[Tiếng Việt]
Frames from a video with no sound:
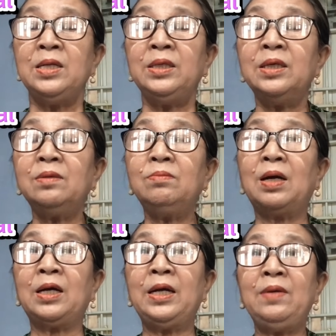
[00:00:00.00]
nhưng
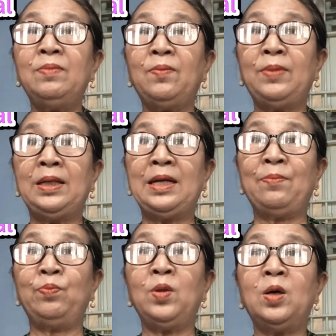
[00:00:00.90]
mà khi mà mình
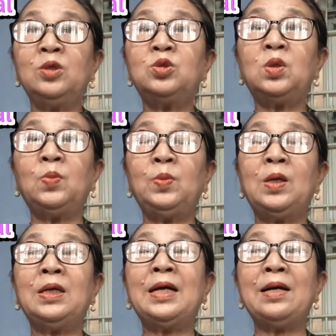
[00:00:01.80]
gặp nó xung
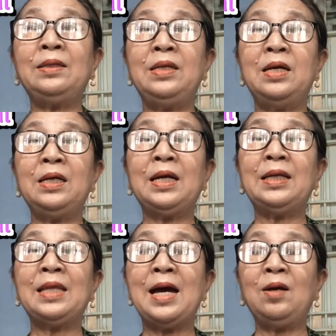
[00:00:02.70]
nó khác với
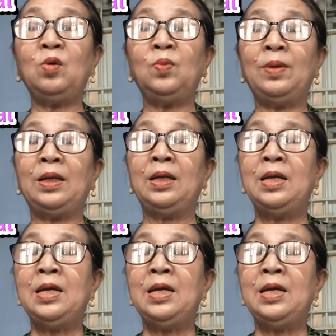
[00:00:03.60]
cái tháng của mình